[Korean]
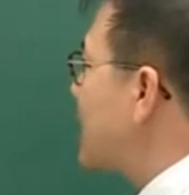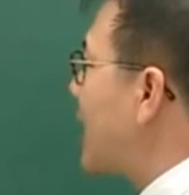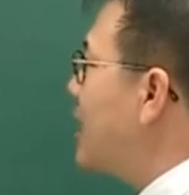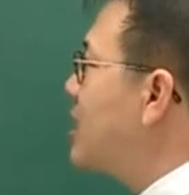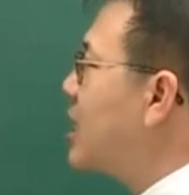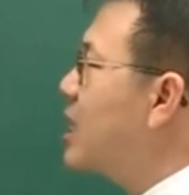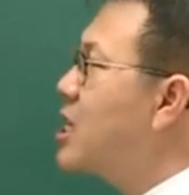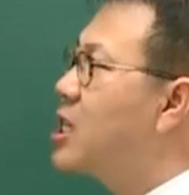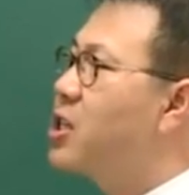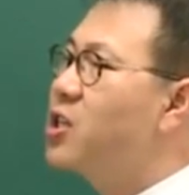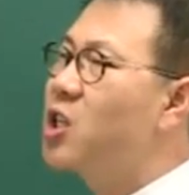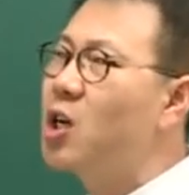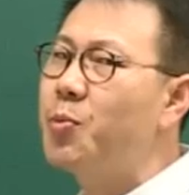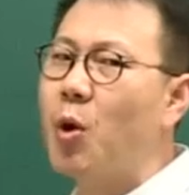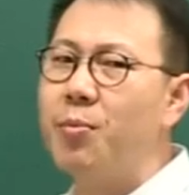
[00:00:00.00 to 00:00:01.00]
찬찬히
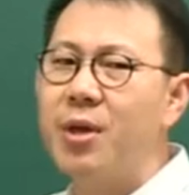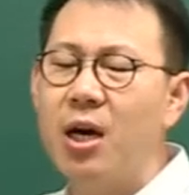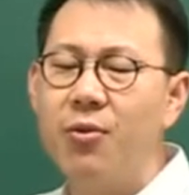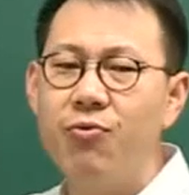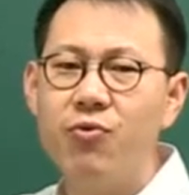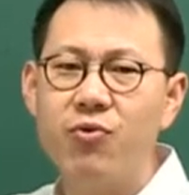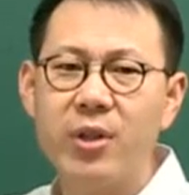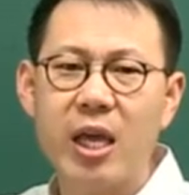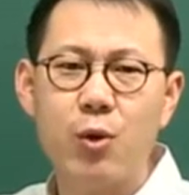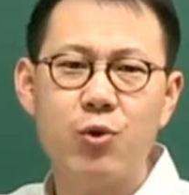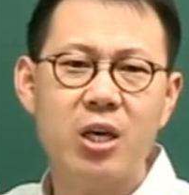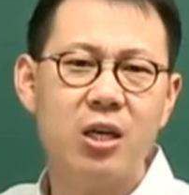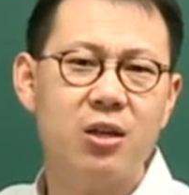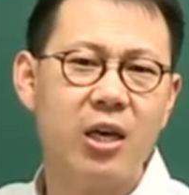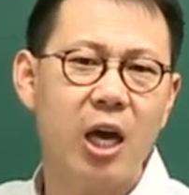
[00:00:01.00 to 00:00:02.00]
뜯어보면
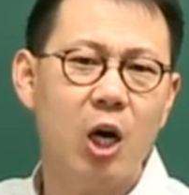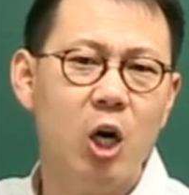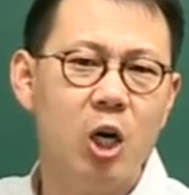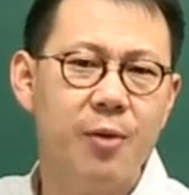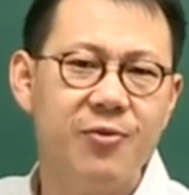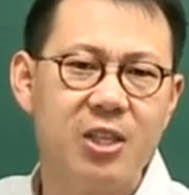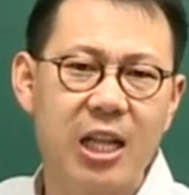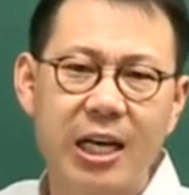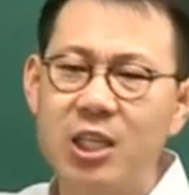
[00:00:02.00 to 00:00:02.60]
내용이 그렇게 어렵진